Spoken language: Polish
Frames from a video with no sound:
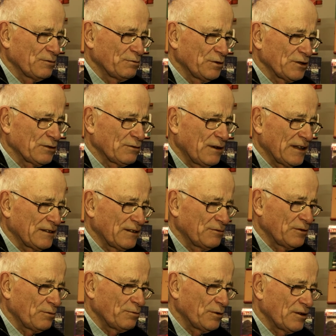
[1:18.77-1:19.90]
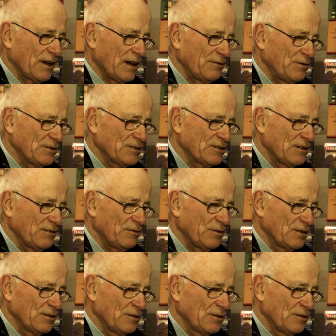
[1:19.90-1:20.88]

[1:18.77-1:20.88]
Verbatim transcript: podkłady topograficzne,